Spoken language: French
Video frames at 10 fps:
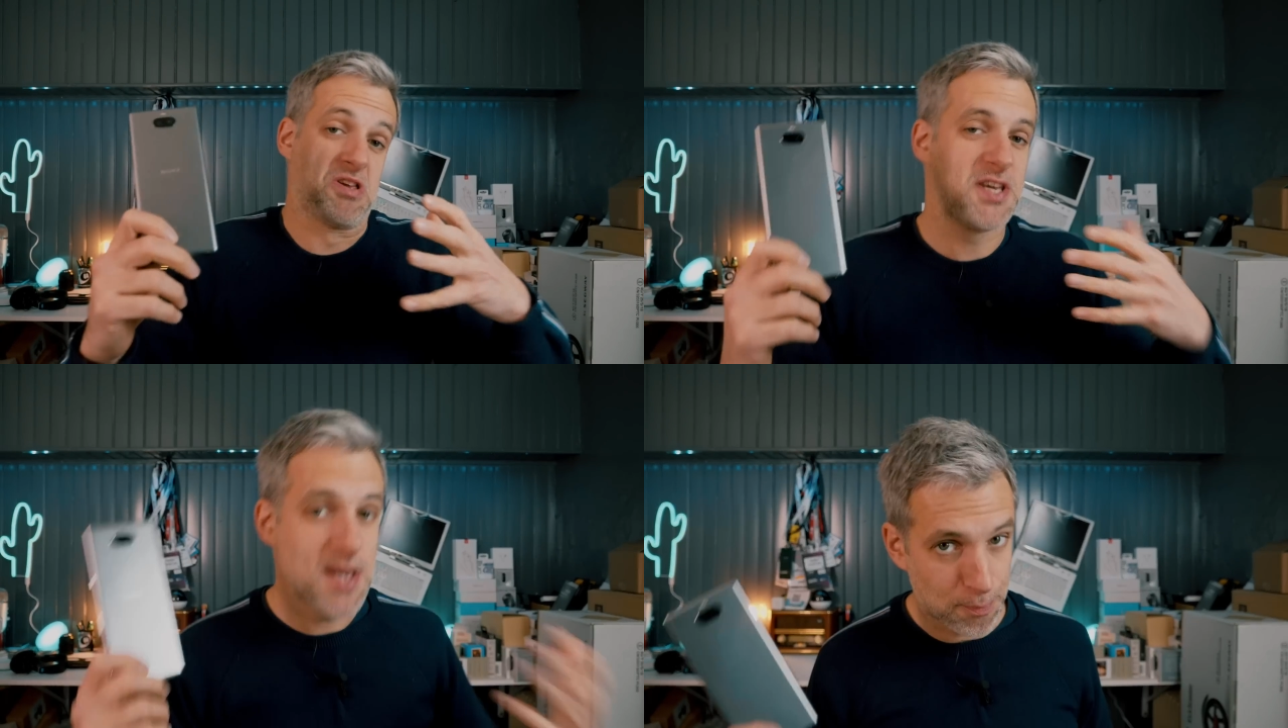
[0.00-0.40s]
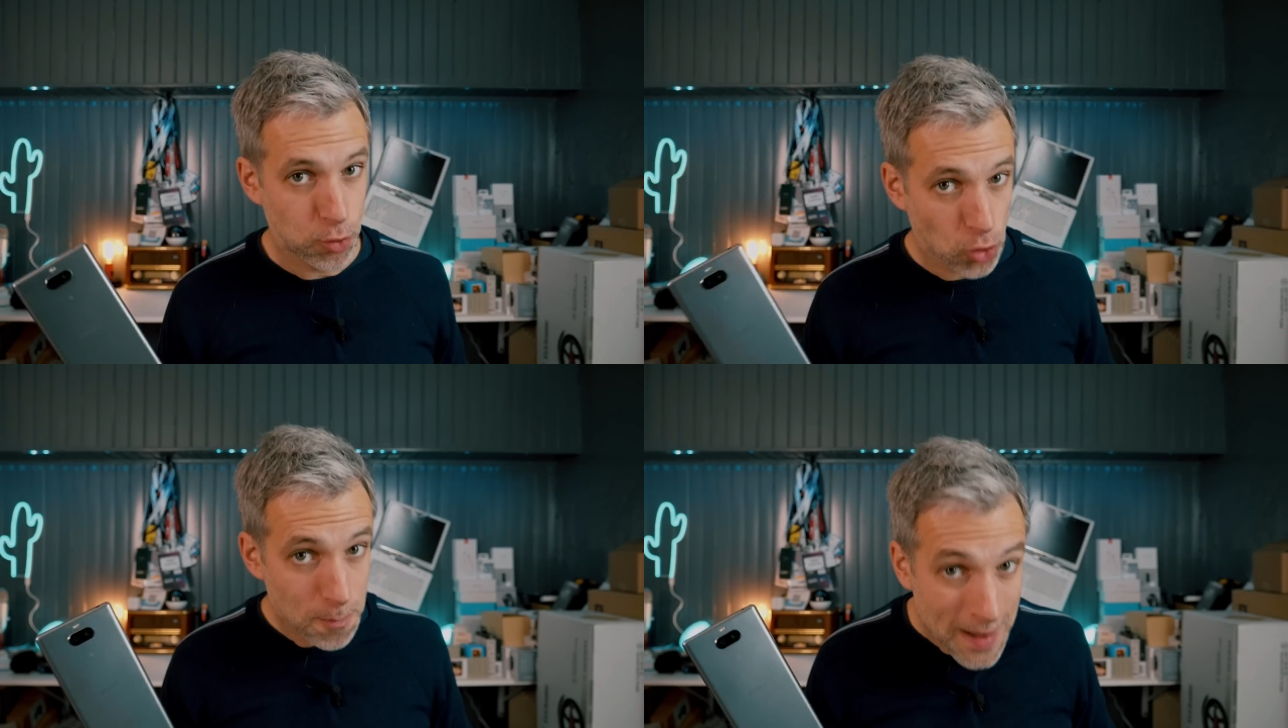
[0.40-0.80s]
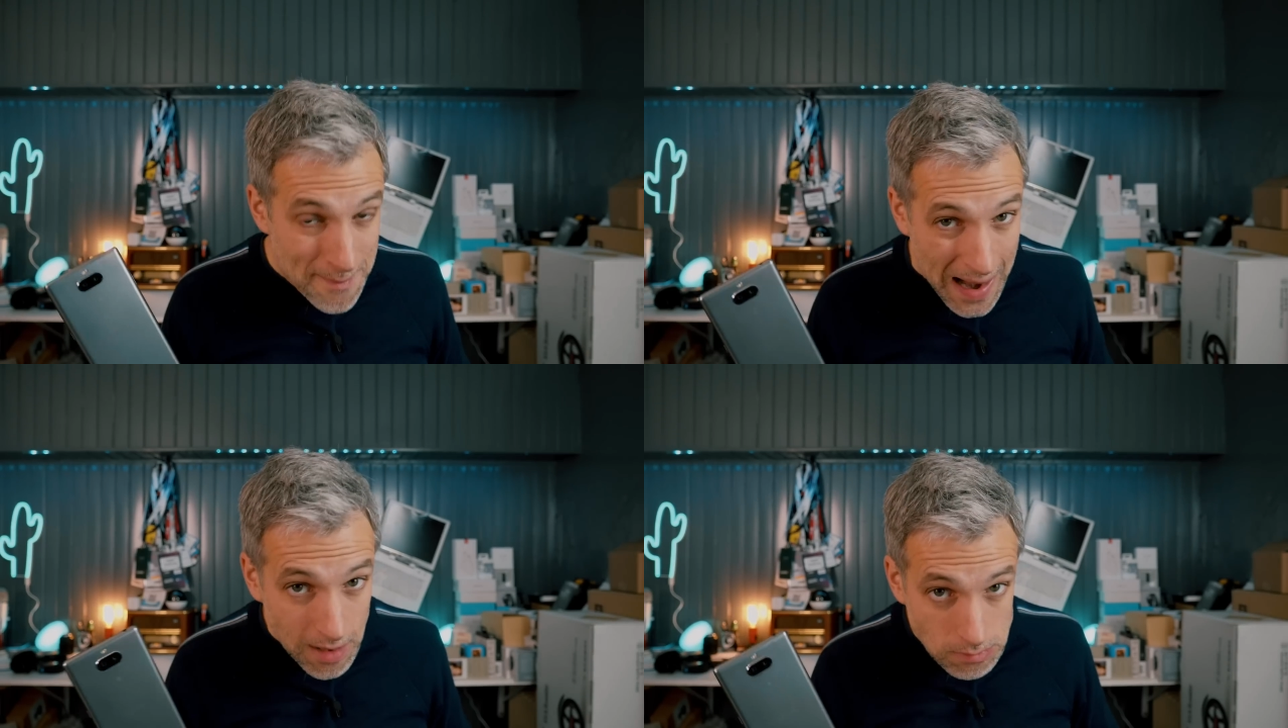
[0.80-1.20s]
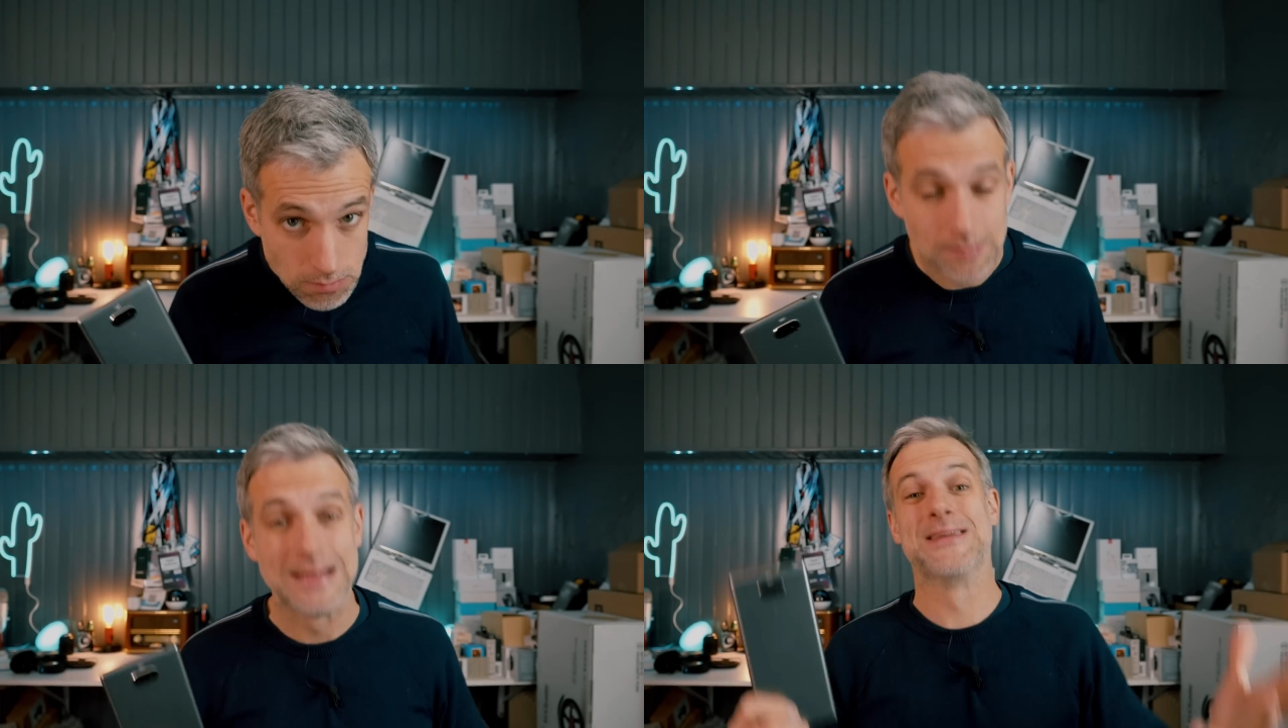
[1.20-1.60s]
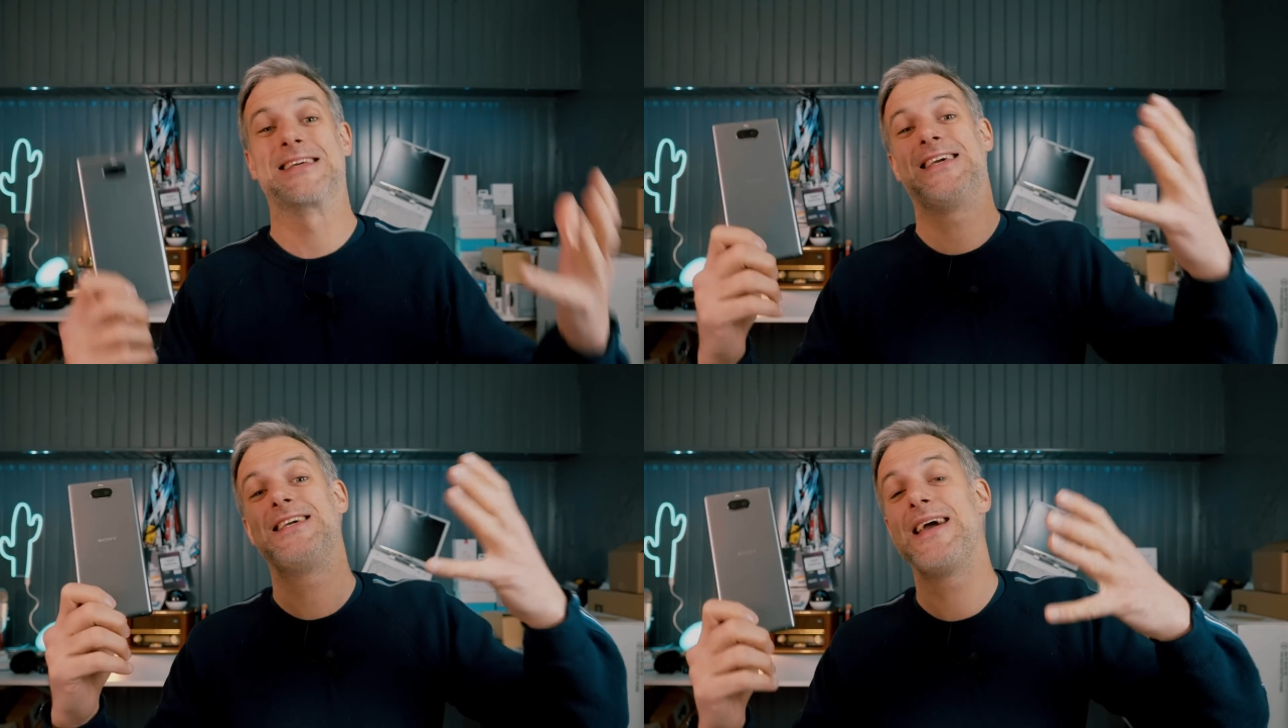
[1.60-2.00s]
qui est plutôt pas mal
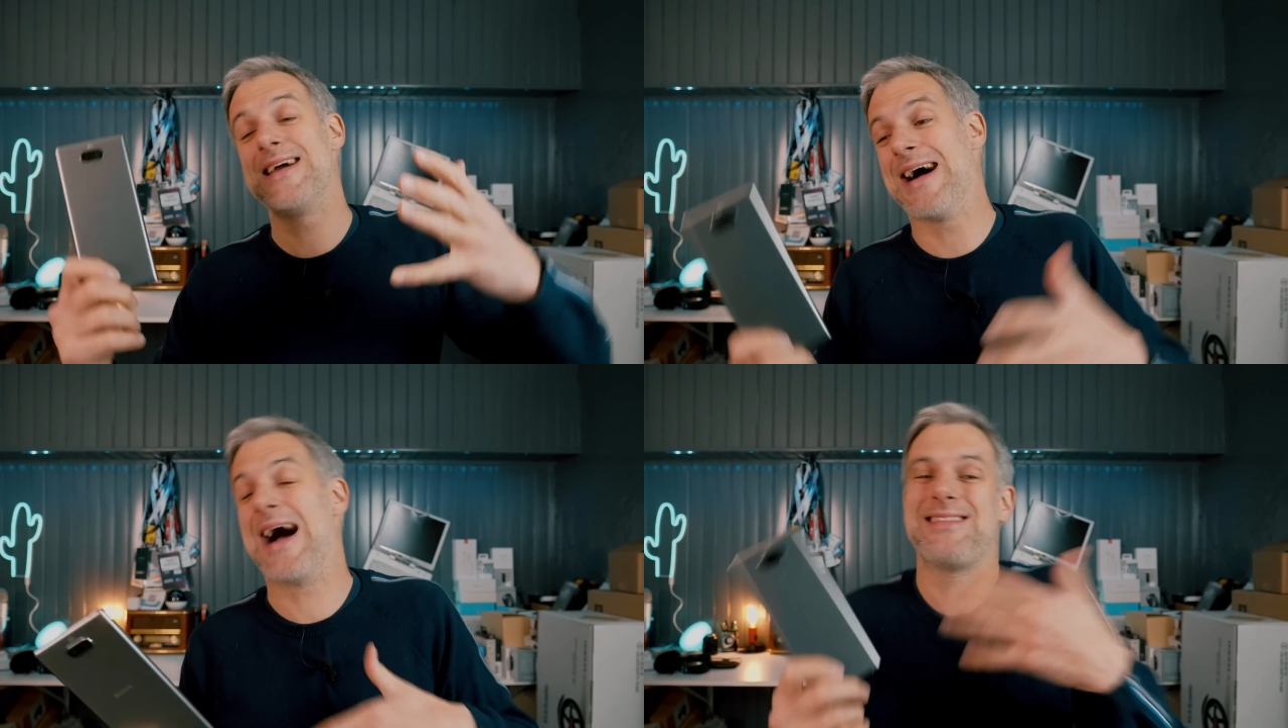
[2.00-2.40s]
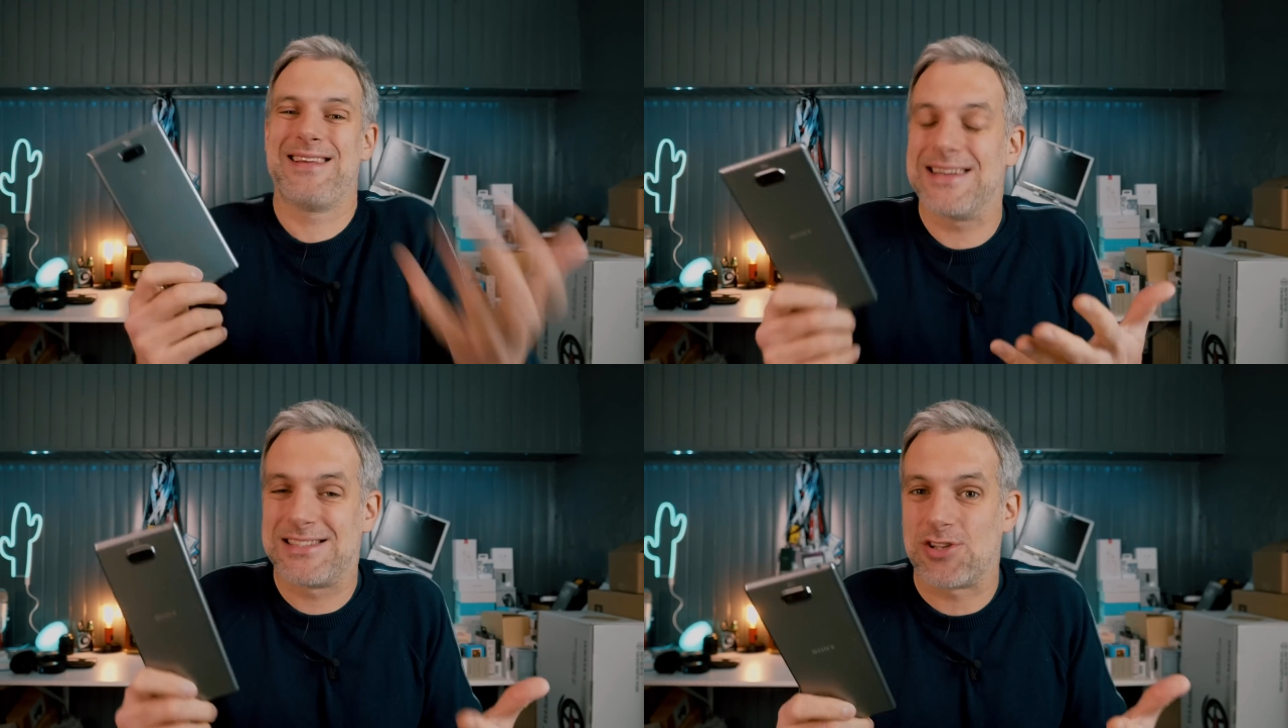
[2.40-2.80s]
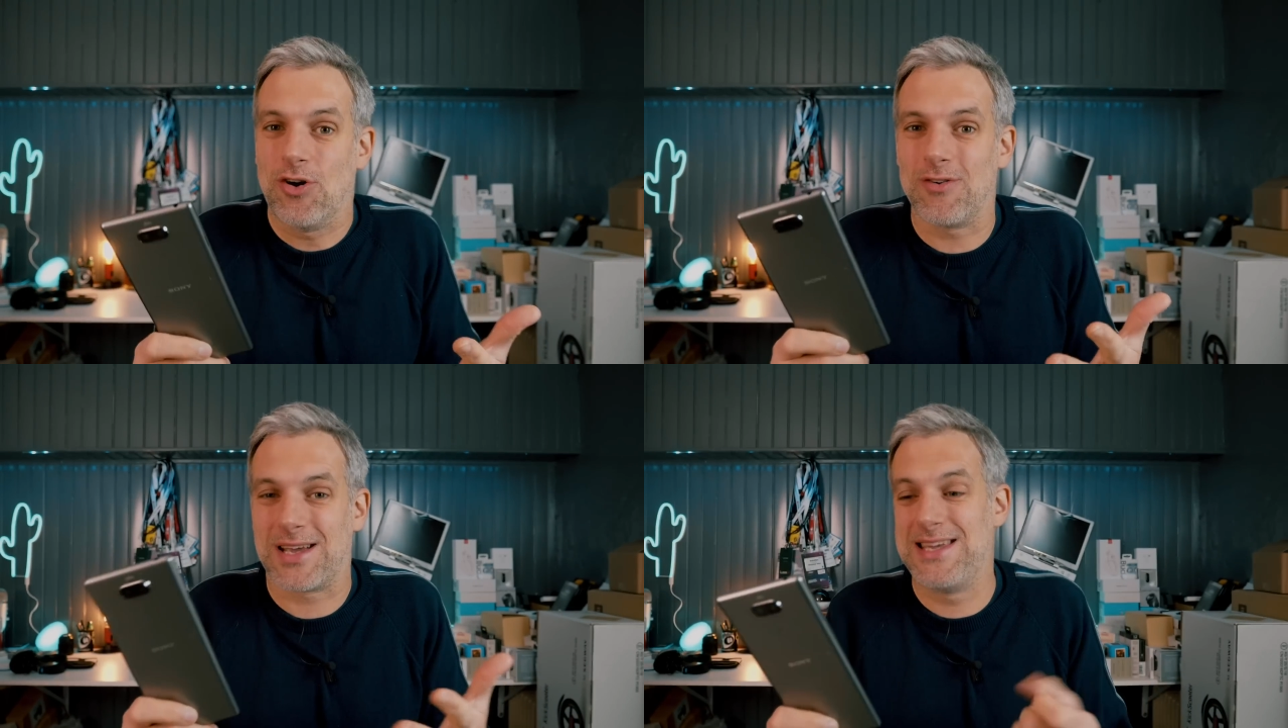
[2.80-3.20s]
qui est intéressant,